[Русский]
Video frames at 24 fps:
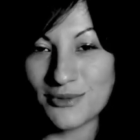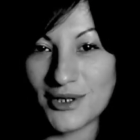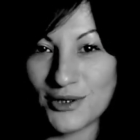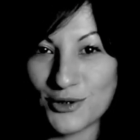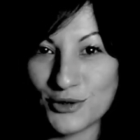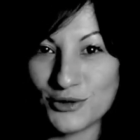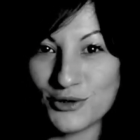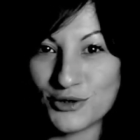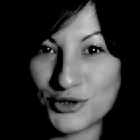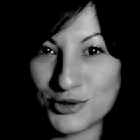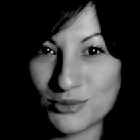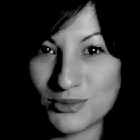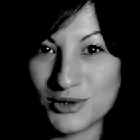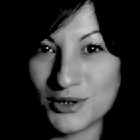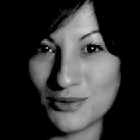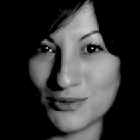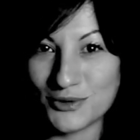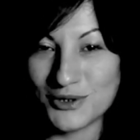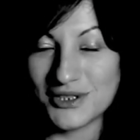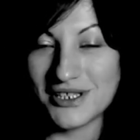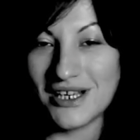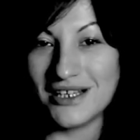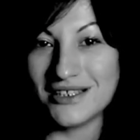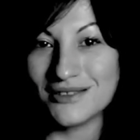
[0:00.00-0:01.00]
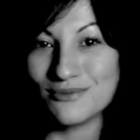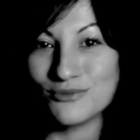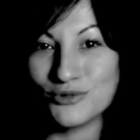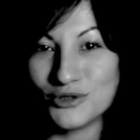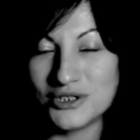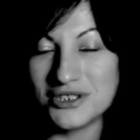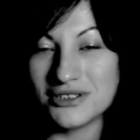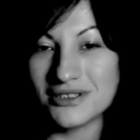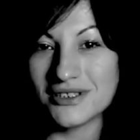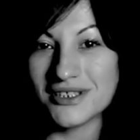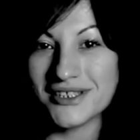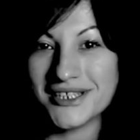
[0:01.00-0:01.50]
какой должен быть мой идеальный
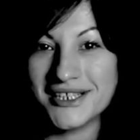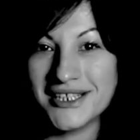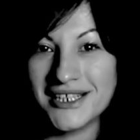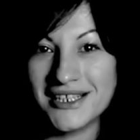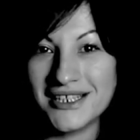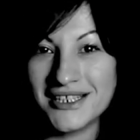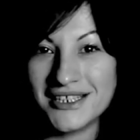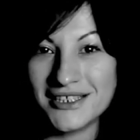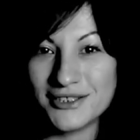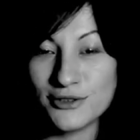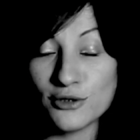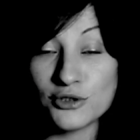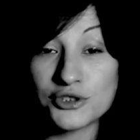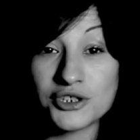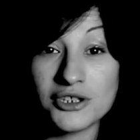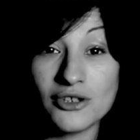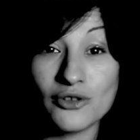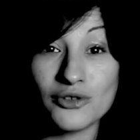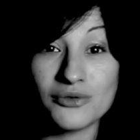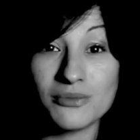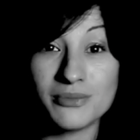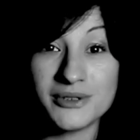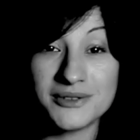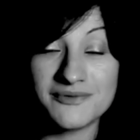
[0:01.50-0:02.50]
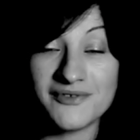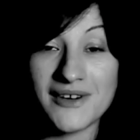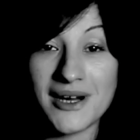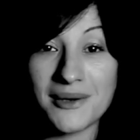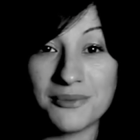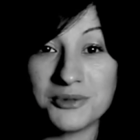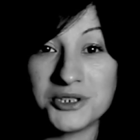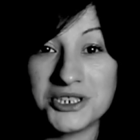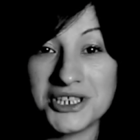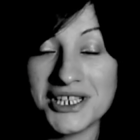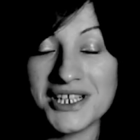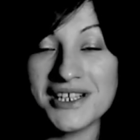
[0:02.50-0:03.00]
мужчина, и должен ли он быть
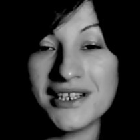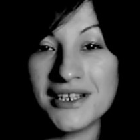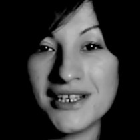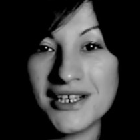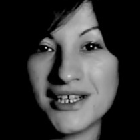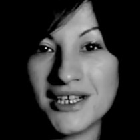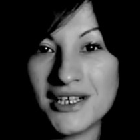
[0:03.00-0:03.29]
вообще.